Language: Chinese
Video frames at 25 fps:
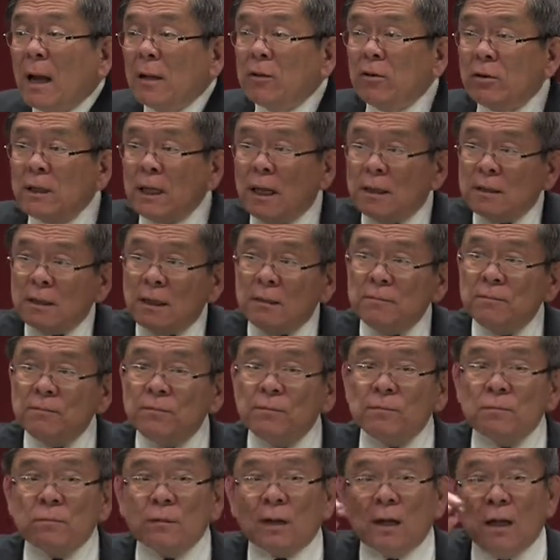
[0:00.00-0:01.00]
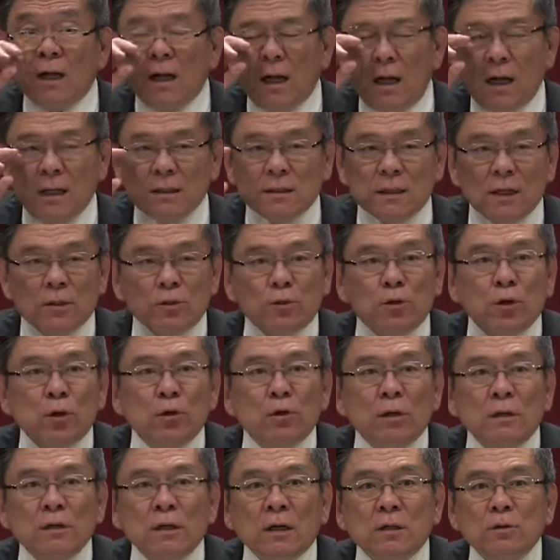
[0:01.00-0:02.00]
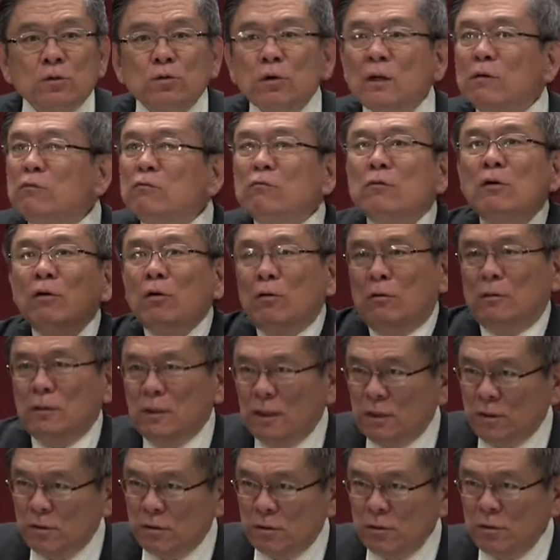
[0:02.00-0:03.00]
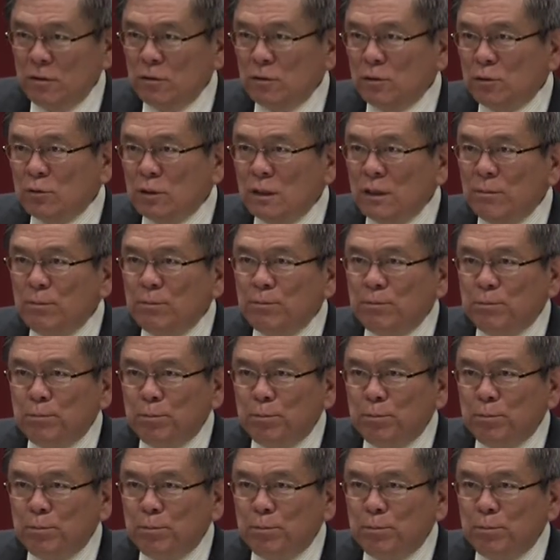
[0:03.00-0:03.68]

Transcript: 同样的啊，在旧业那个最乌龙的最。